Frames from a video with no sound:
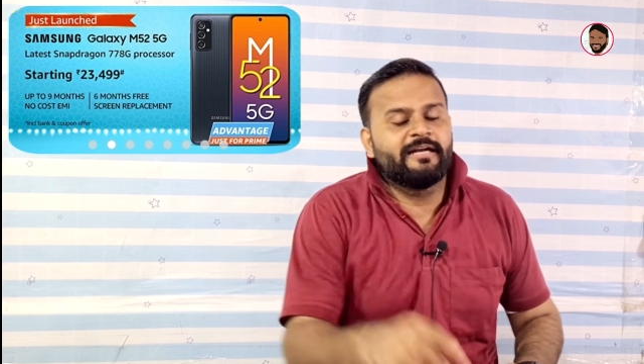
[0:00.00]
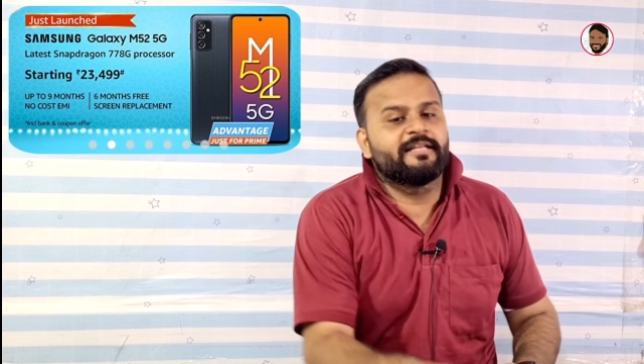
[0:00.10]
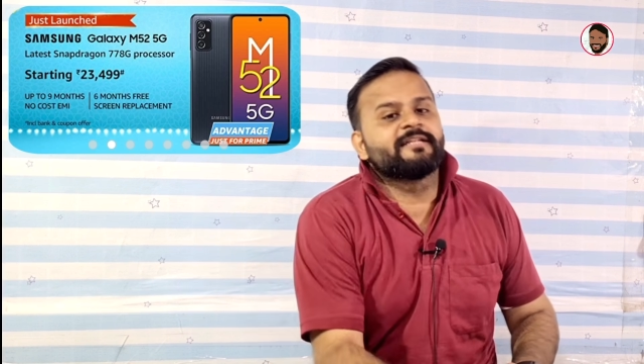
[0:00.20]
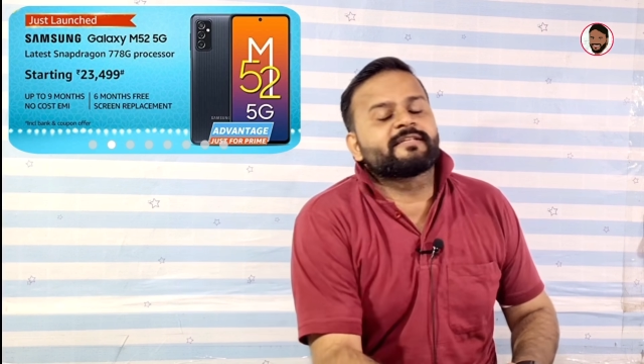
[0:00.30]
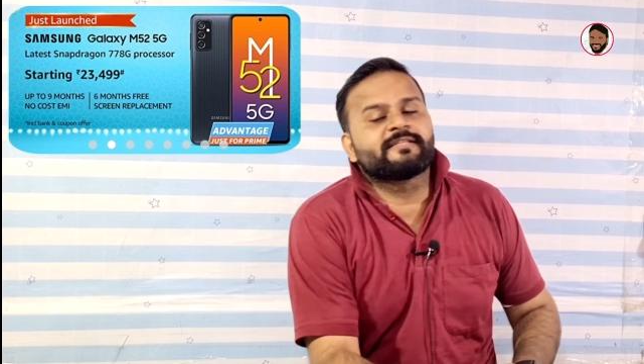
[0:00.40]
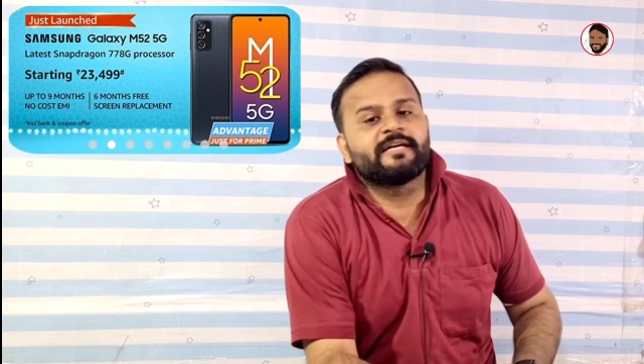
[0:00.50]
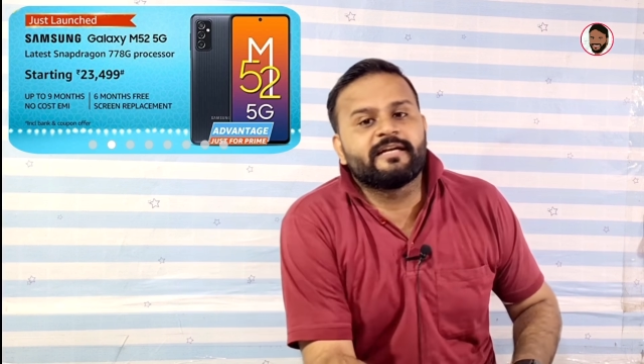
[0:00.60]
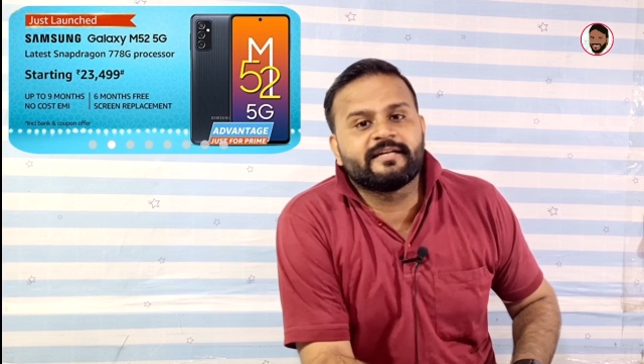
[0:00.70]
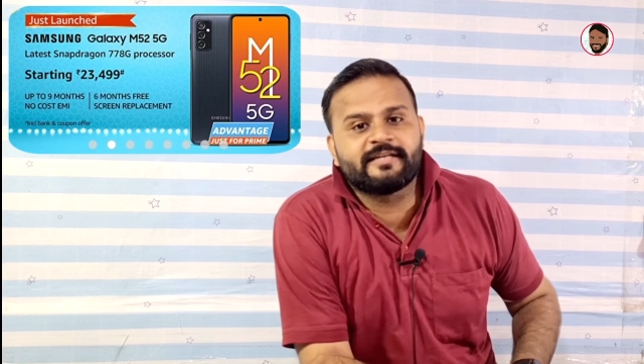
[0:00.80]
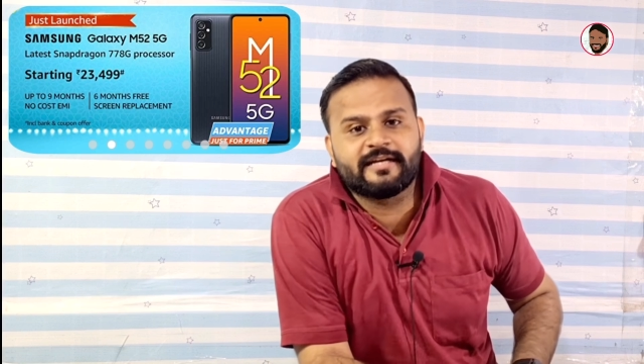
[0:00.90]
एंड देन इसके साथ
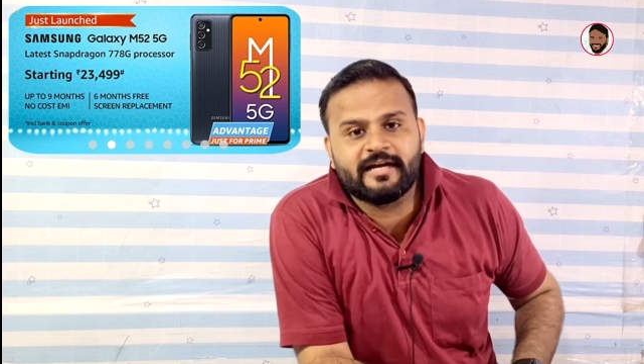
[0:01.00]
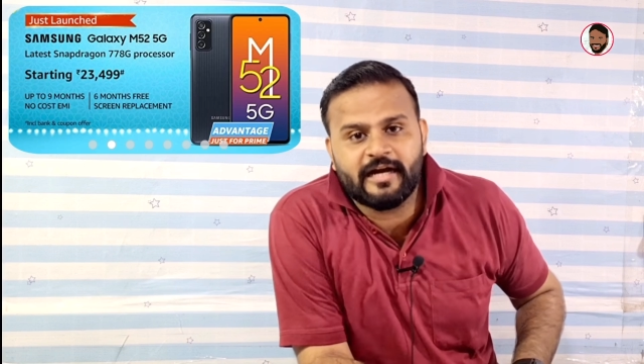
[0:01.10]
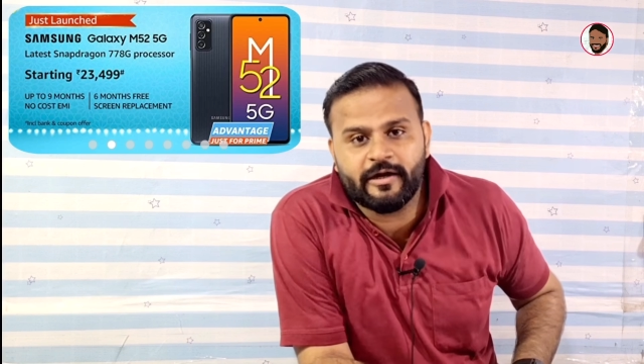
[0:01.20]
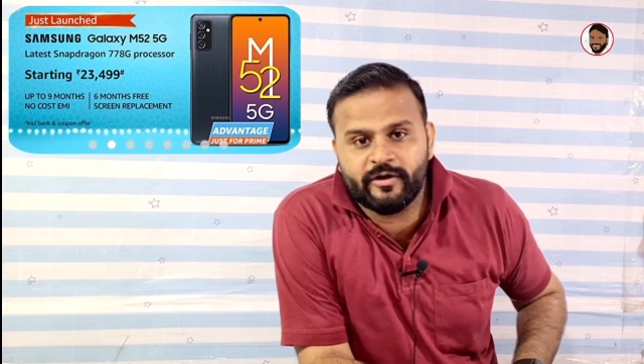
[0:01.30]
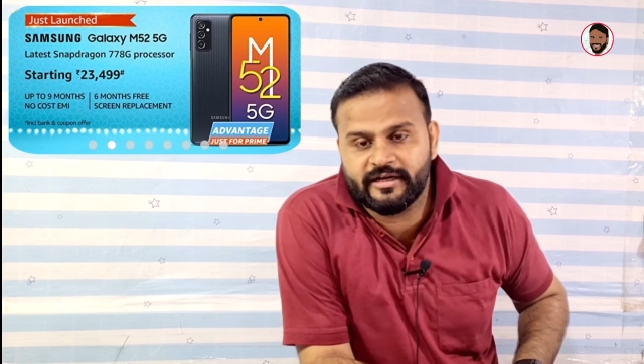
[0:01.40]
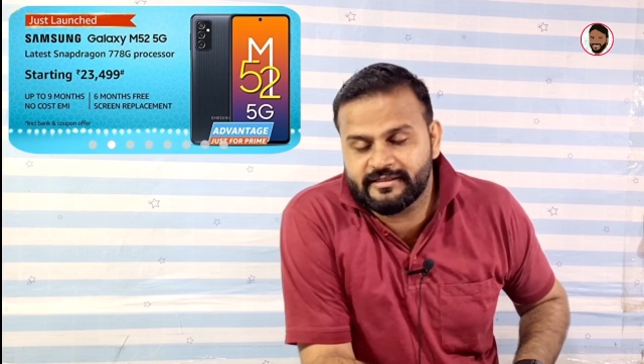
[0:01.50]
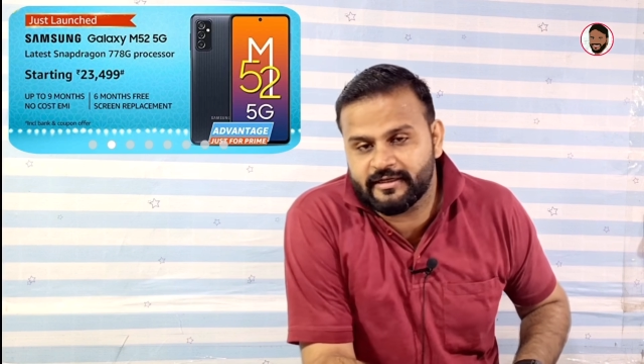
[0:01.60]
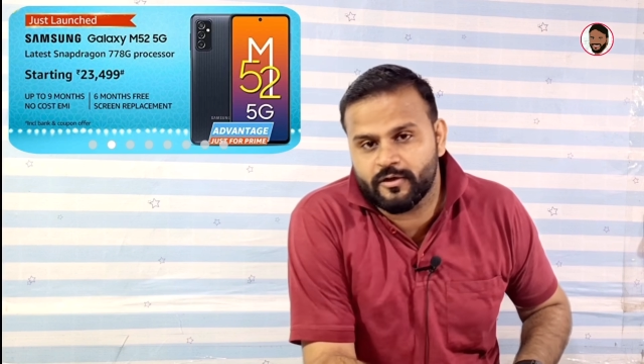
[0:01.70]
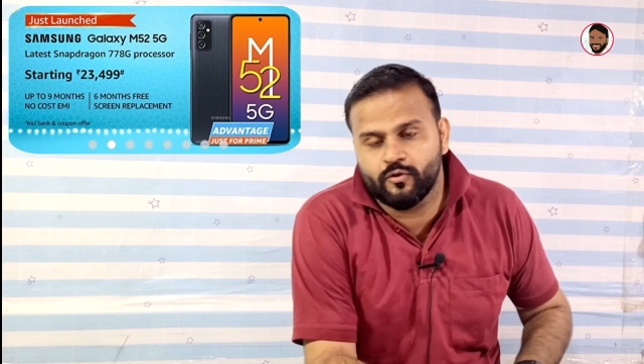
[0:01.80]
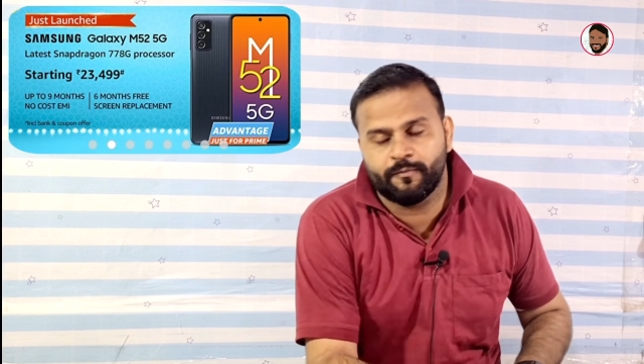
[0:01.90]
डेढ़ हजार का कार्ड और एक
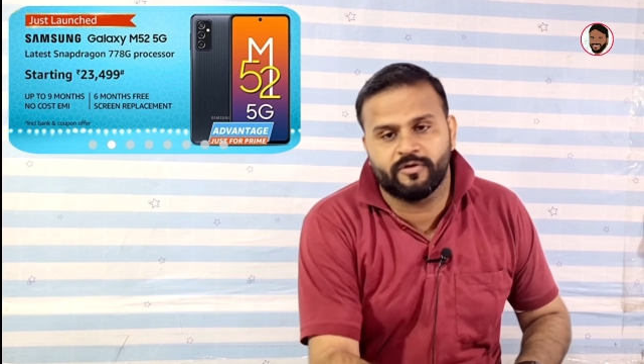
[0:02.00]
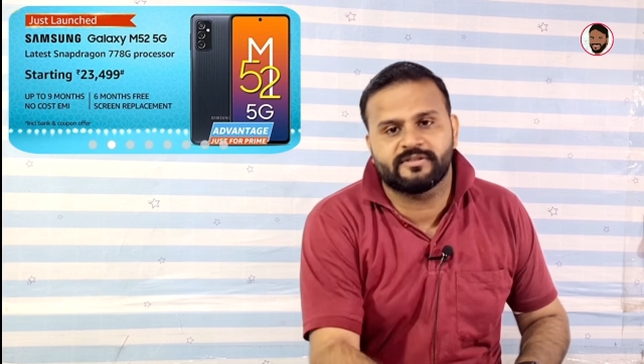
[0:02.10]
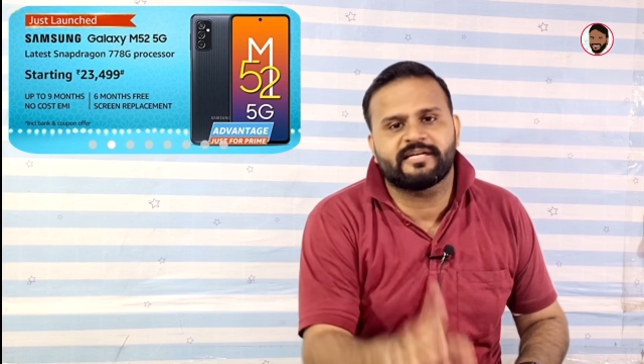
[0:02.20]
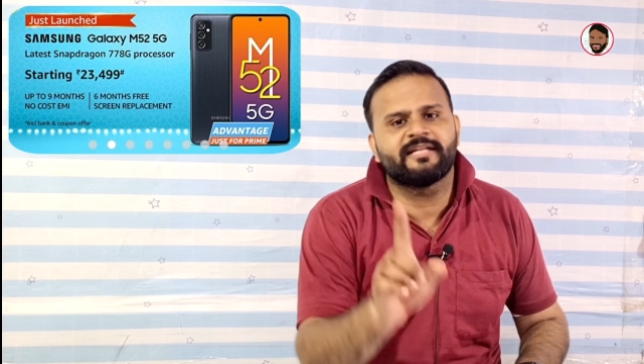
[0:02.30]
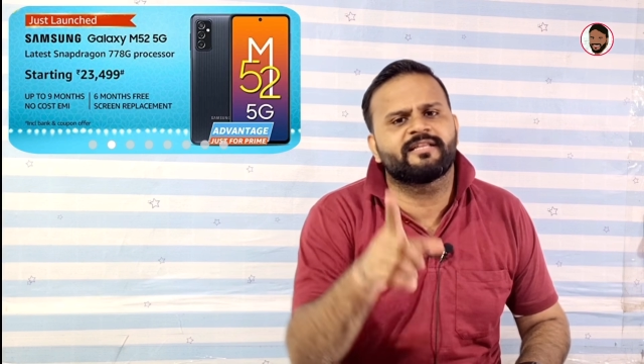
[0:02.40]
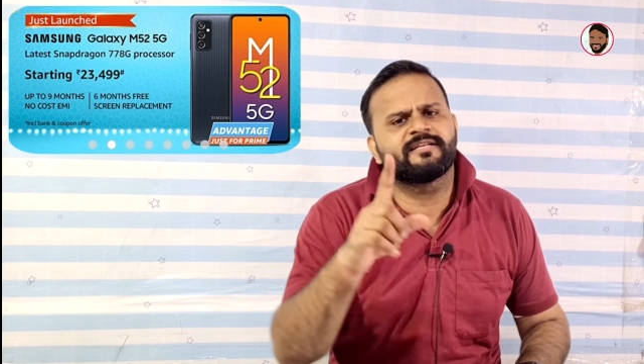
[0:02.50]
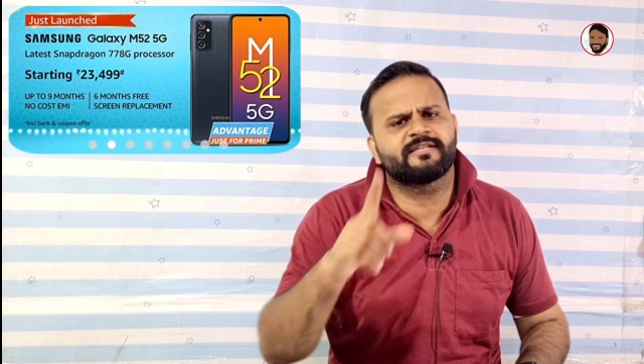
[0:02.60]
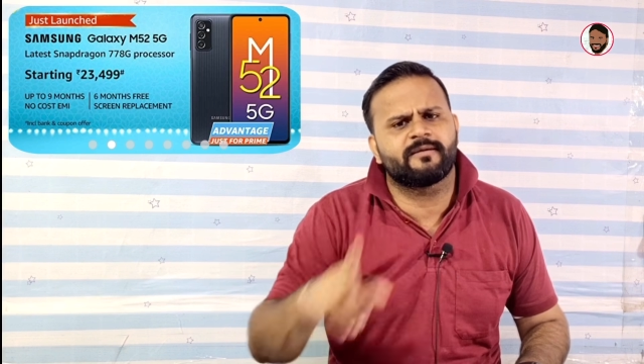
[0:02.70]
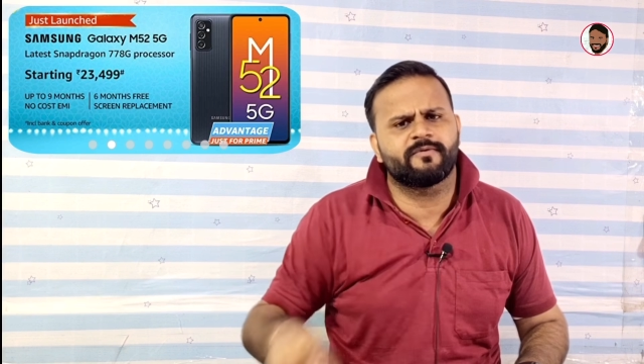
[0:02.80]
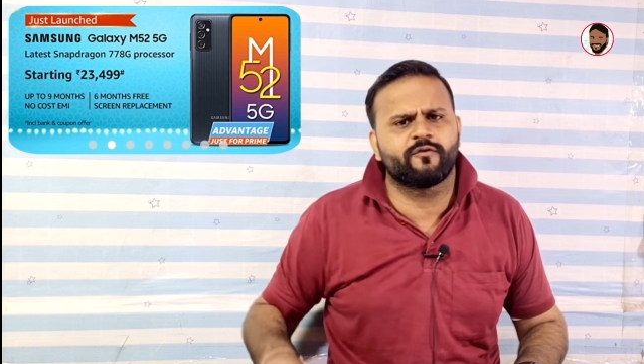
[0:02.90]
हजार का कूपन साढ़े
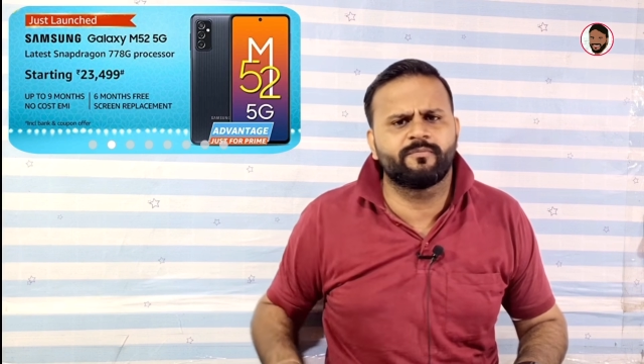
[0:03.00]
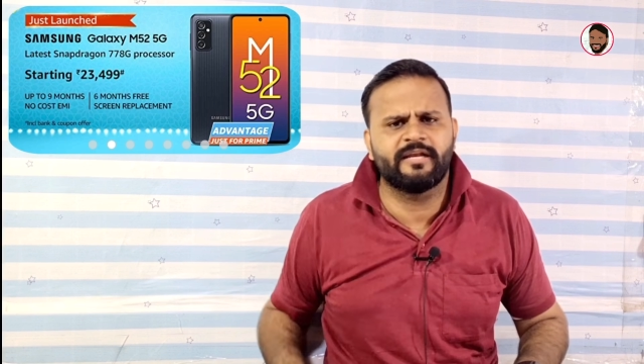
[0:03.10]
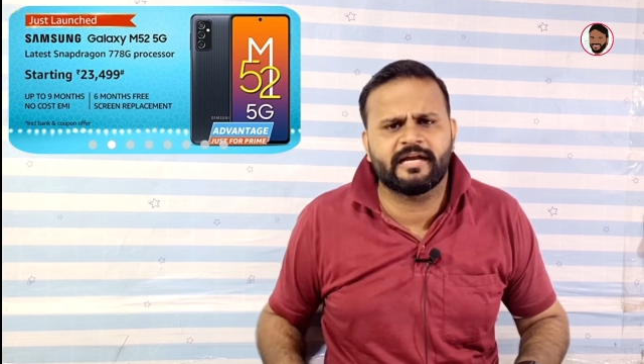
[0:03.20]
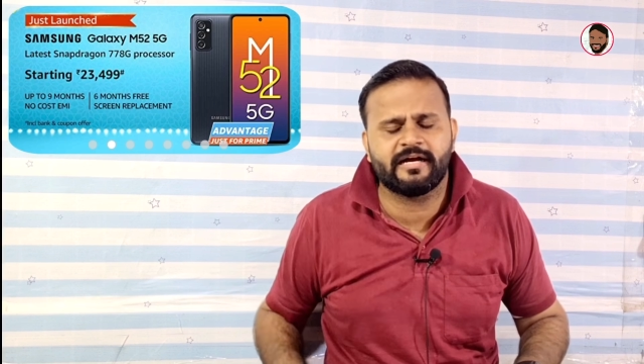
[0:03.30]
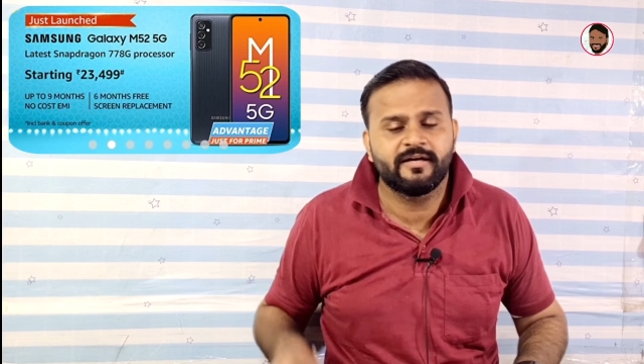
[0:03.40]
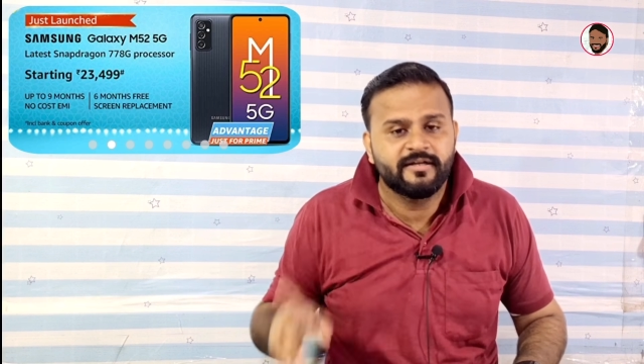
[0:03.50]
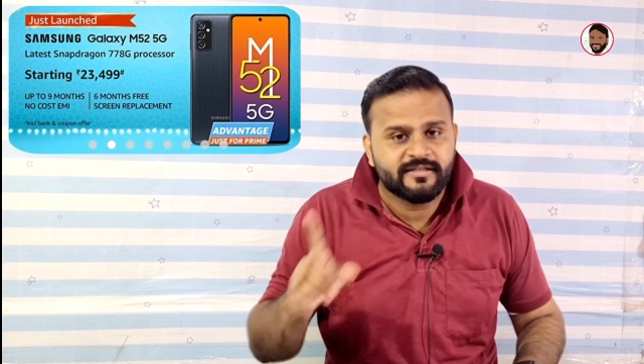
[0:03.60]
तेईस हजार में फोन मिलेगा